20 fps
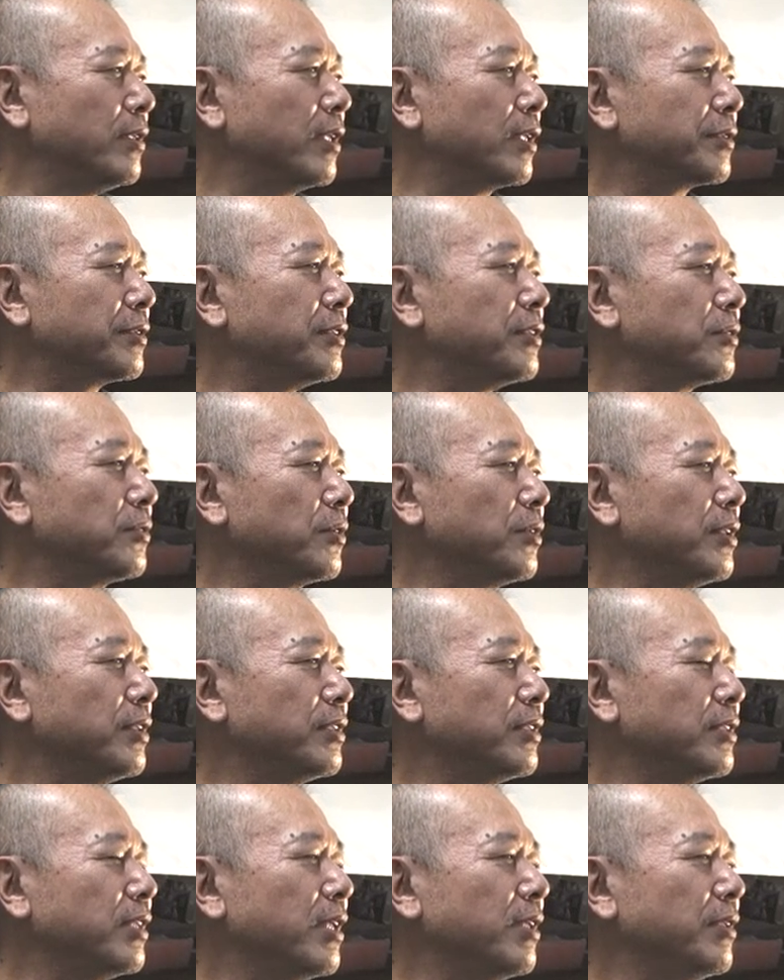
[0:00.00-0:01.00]
ヤクルト1
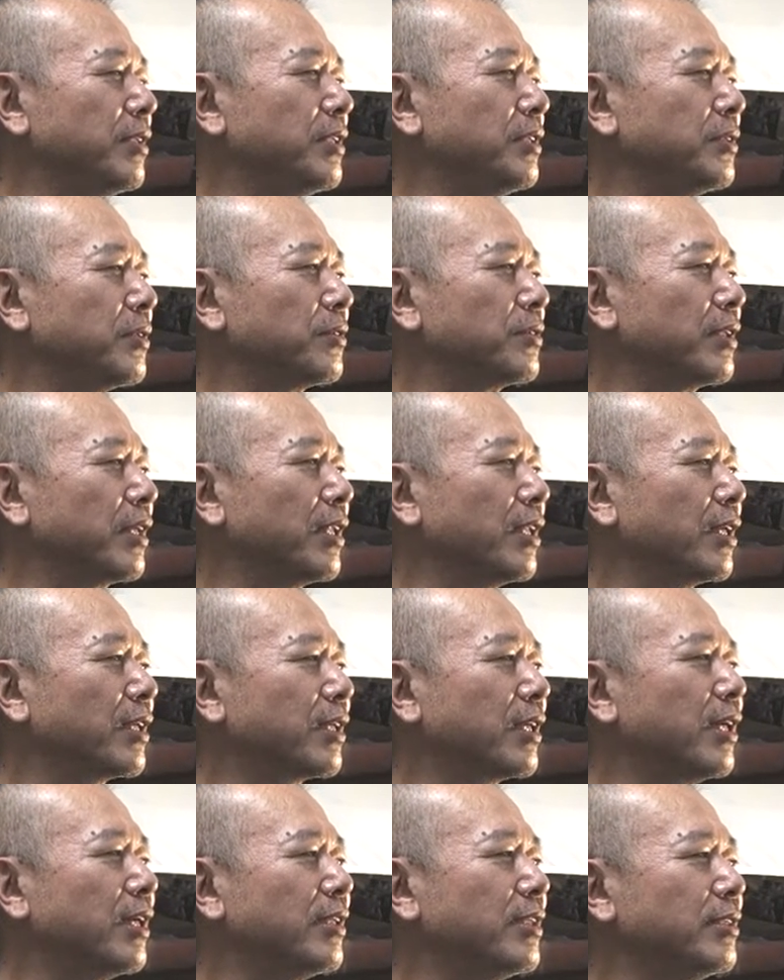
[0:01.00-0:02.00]
点リードの7
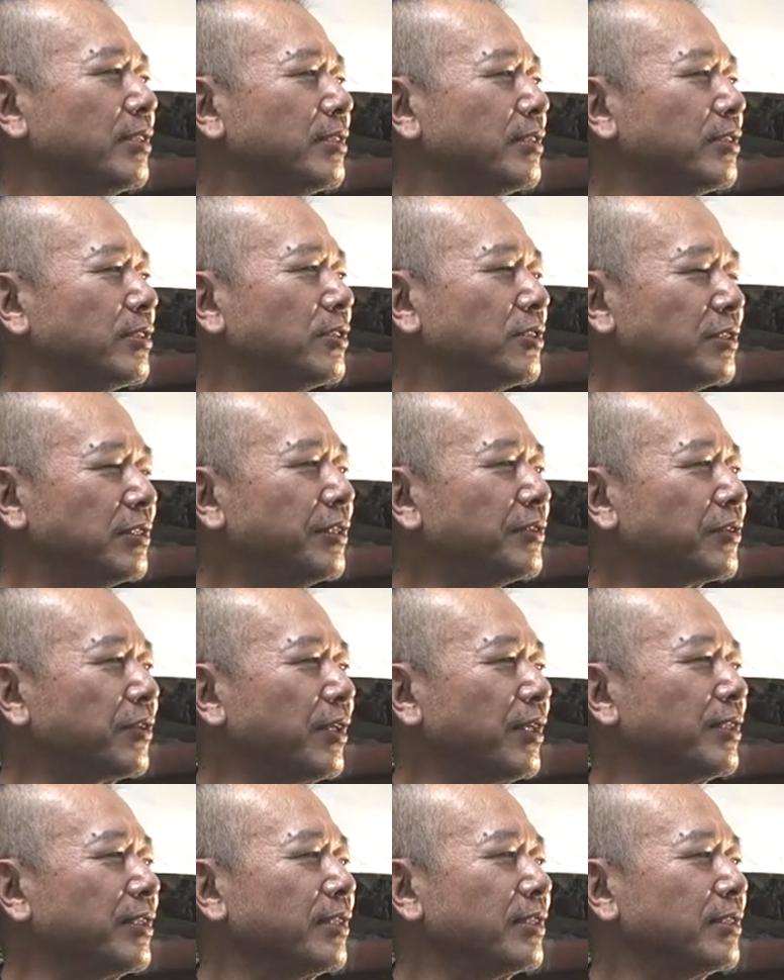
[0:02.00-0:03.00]
回ツーアウト
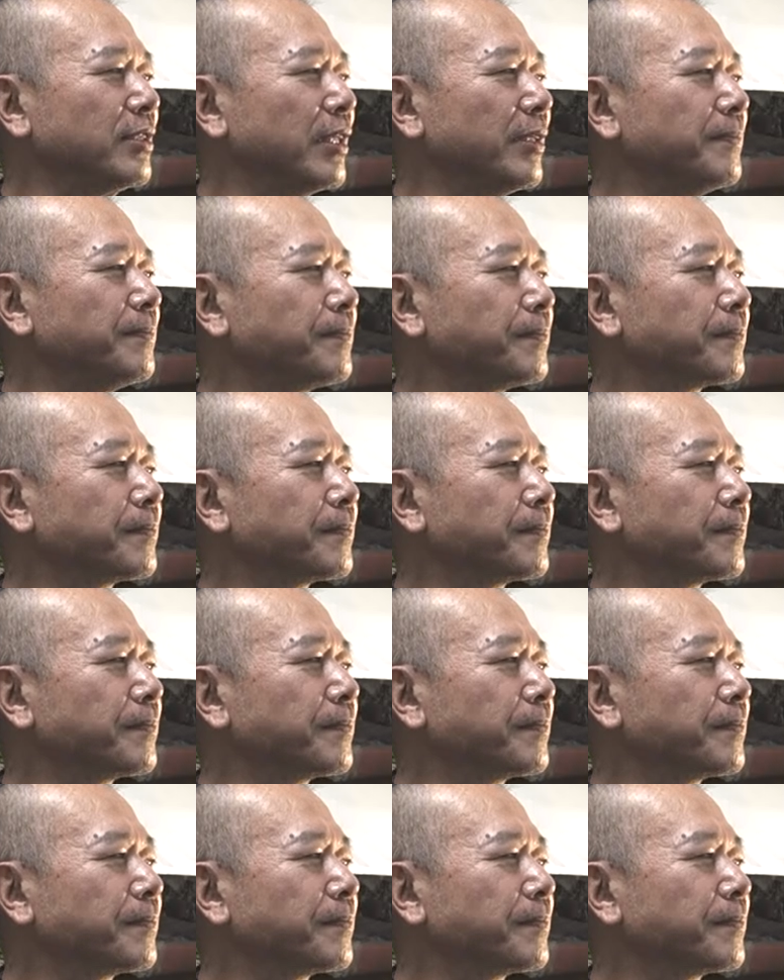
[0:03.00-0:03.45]
なんですね。